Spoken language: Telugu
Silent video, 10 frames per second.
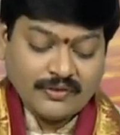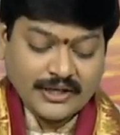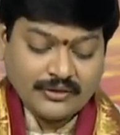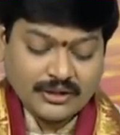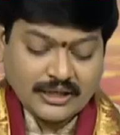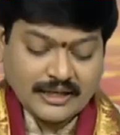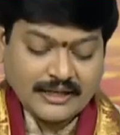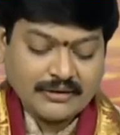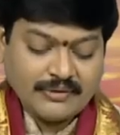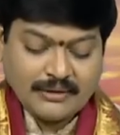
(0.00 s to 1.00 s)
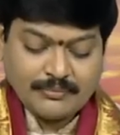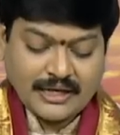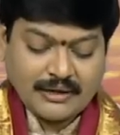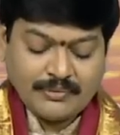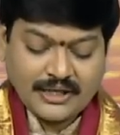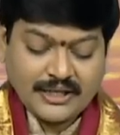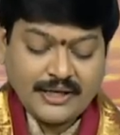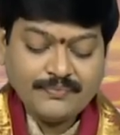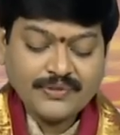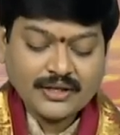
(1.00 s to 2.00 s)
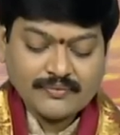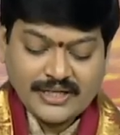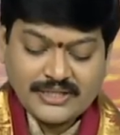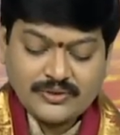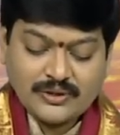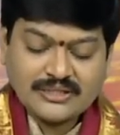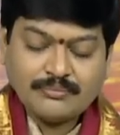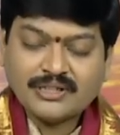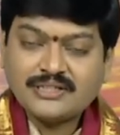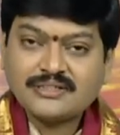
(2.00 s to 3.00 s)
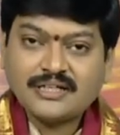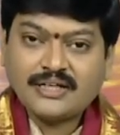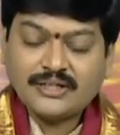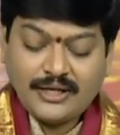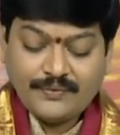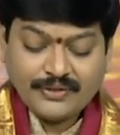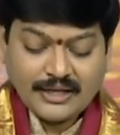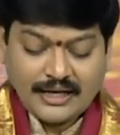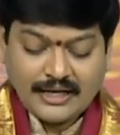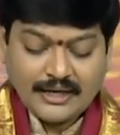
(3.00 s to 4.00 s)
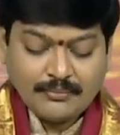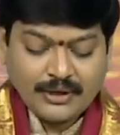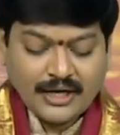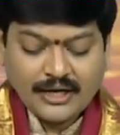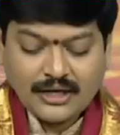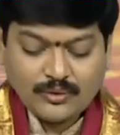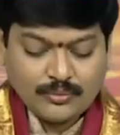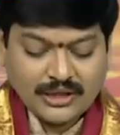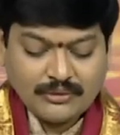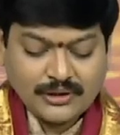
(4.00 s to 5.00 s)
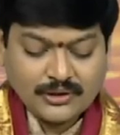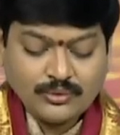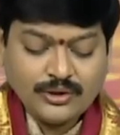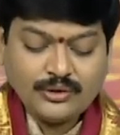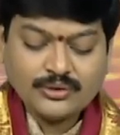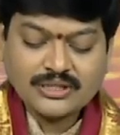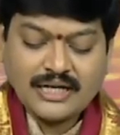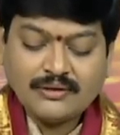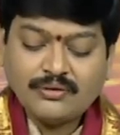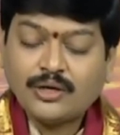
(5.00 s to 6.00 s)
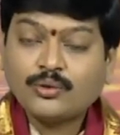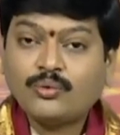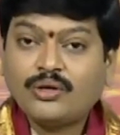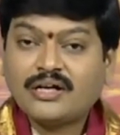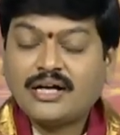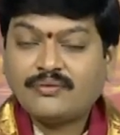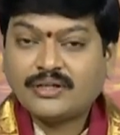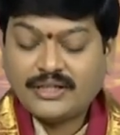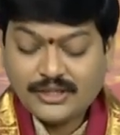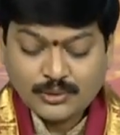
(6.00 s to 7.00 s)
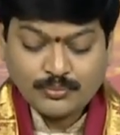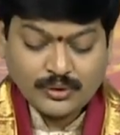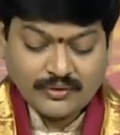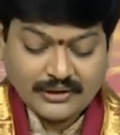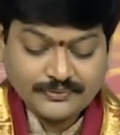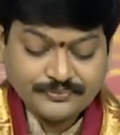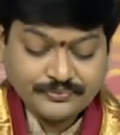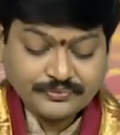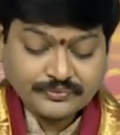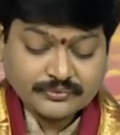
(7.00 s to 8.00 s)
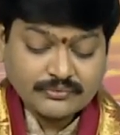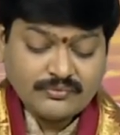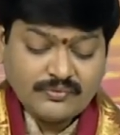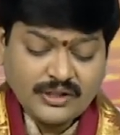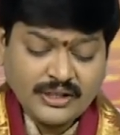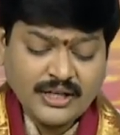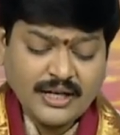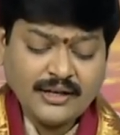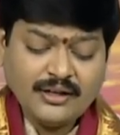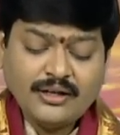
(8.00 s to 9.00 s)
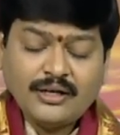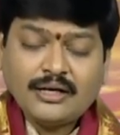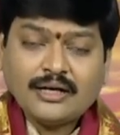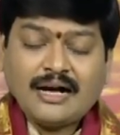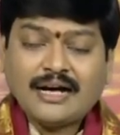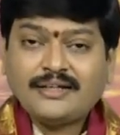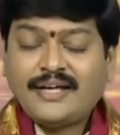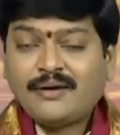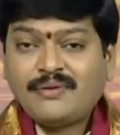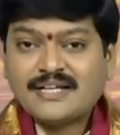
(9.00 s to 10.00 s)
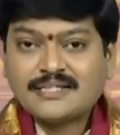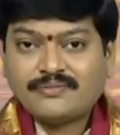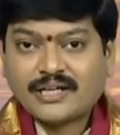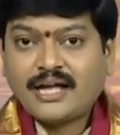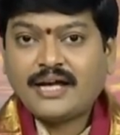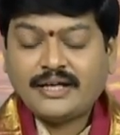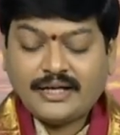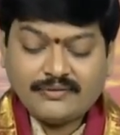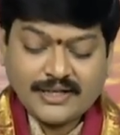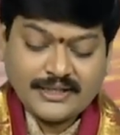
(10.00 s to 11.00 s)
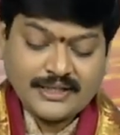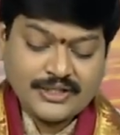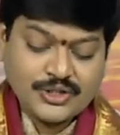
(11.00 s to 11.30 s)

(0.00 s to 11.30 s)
వాటి యొక్క కార్యక్రమాల ప్రారంభానికి వైద్యులను సంప్రదించడానికి అలానే ప్రయాణాల రూపకల్పనలకు ఈరోజు కాలం అనుకూలంగా ఉన్నది అని చెప్పుకోవాలి ఇక కార్తీక మాస వ్రతాన్ని ఎవరైతే